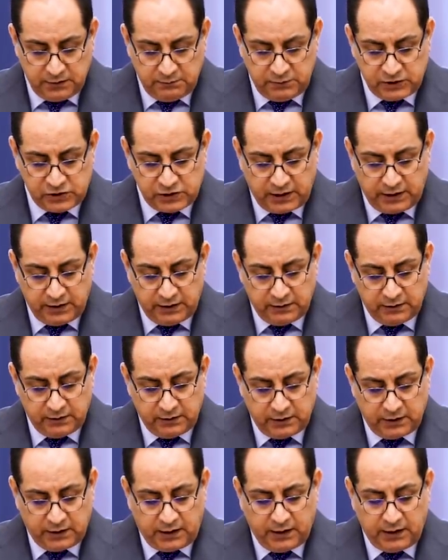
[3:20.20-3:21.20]
بشان
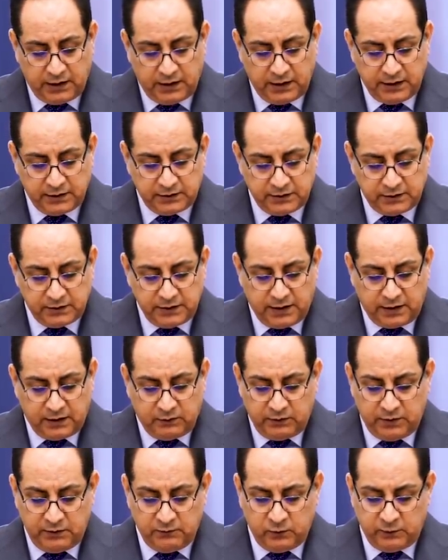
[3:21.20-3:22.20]
احاله
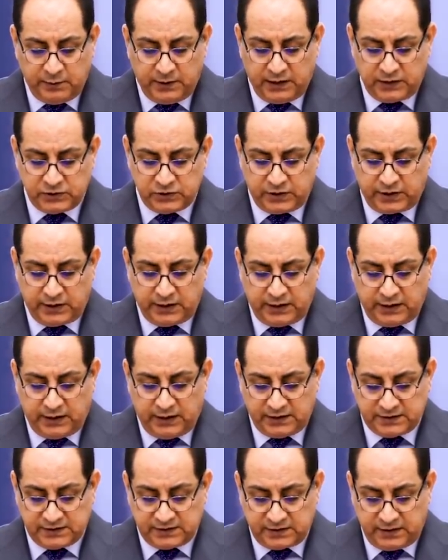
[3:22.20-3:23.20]
الدعوه المباشره
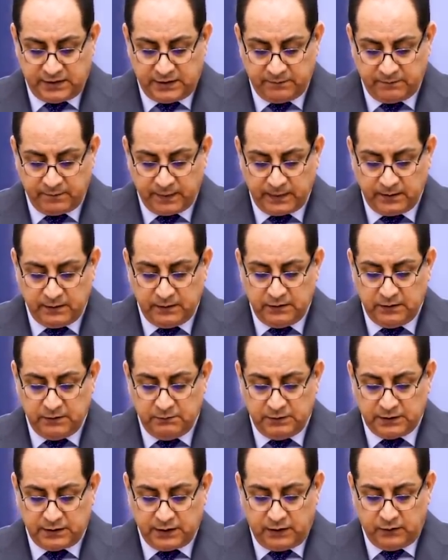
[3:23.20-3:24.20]
الخاصه
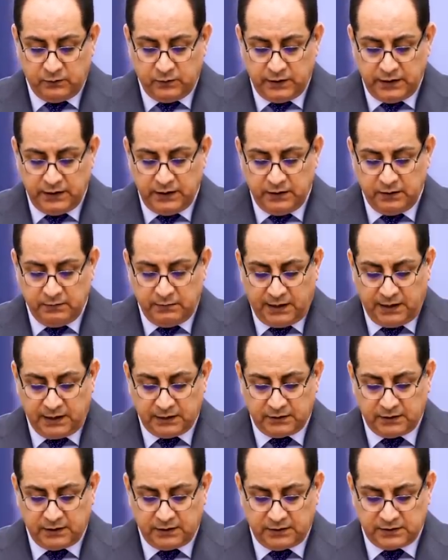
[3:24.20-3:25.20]
بتحويل
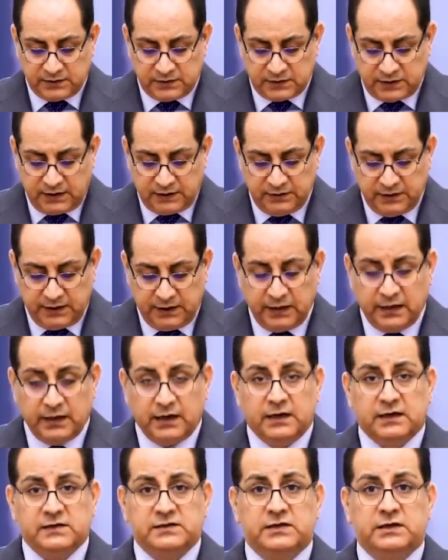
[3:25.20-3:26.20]
محطه الصدر
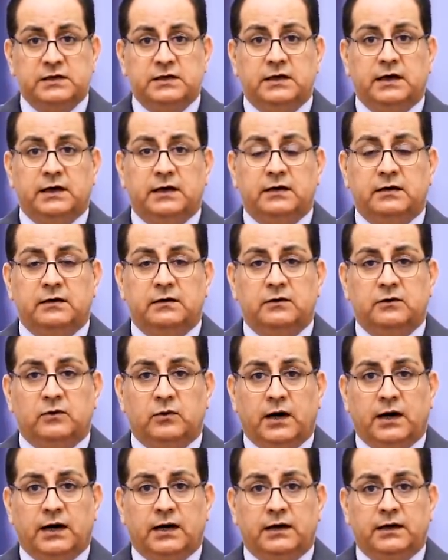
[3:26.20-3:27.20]
الغازيه
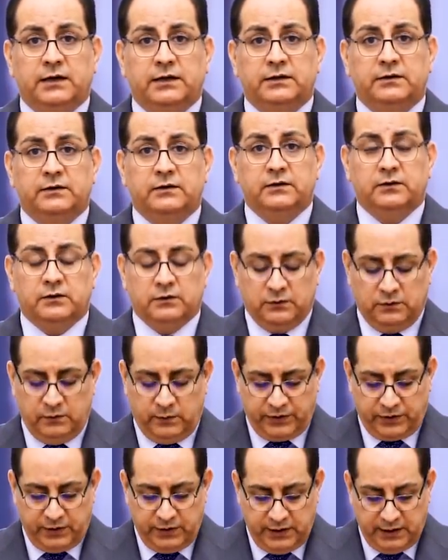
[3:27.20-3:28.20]
واحد
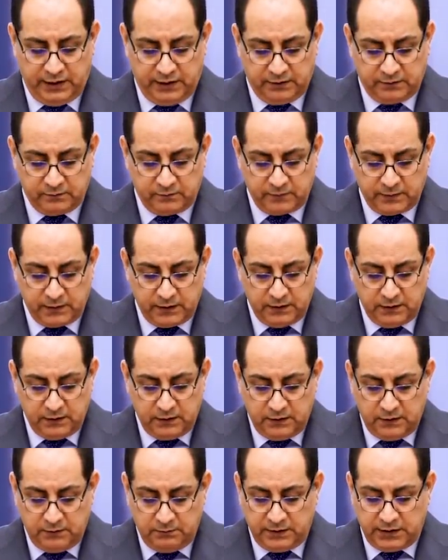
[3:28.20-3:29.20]
واثنين
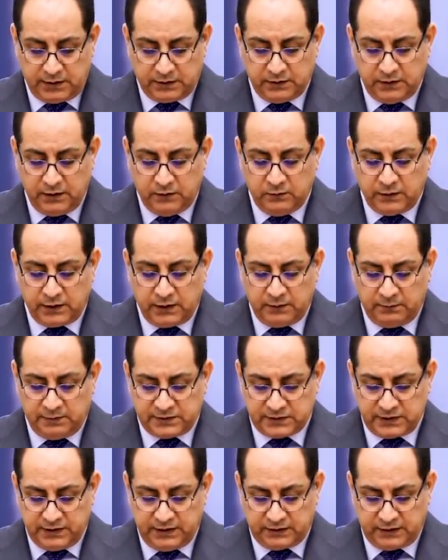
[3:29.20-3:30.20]
من الدورة
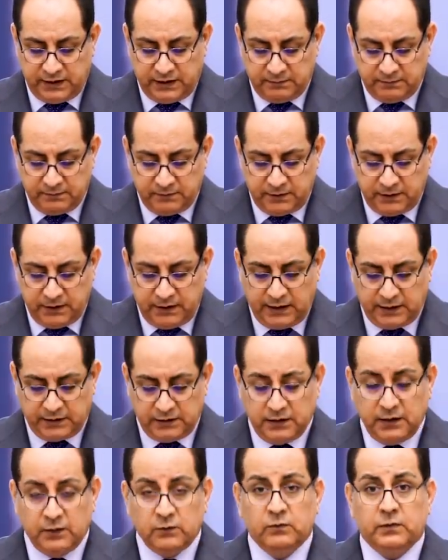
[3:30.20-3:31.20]
البسيطة إلى
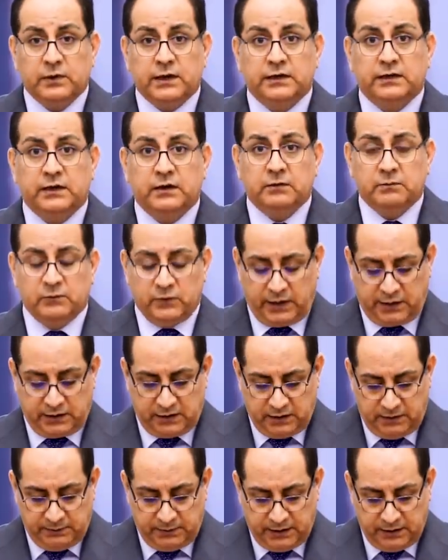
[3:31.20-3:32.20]
الدورة
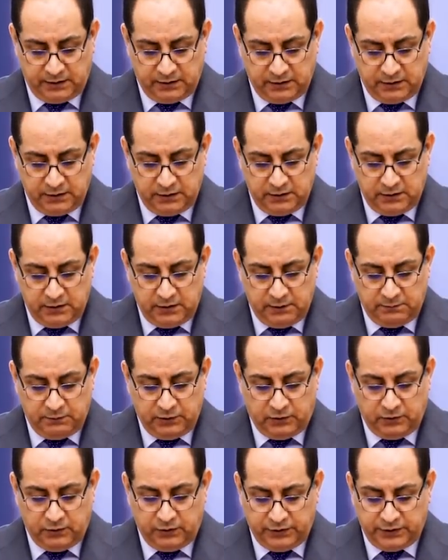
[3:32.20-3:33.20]
المركبة
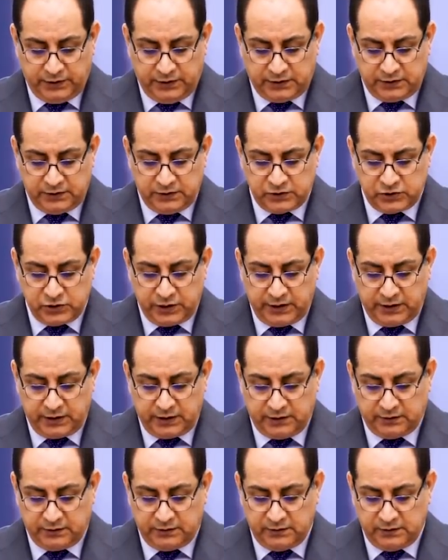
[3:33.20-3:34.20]
بعهدة
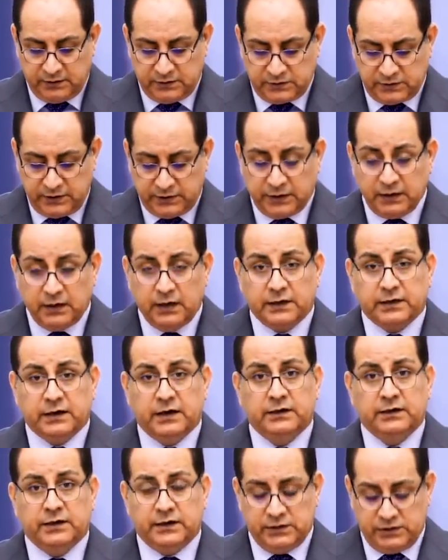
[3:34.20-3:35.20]
شركة
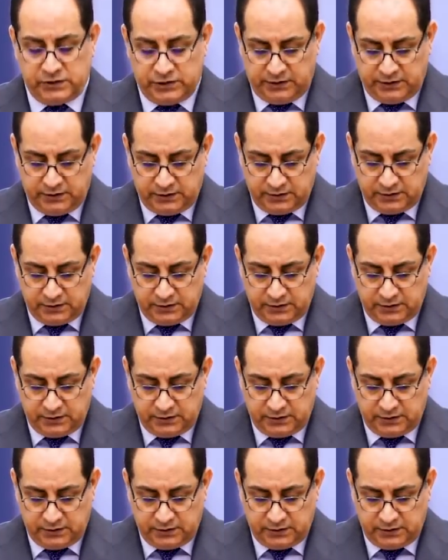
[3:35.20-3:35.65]
ستلر أنرجي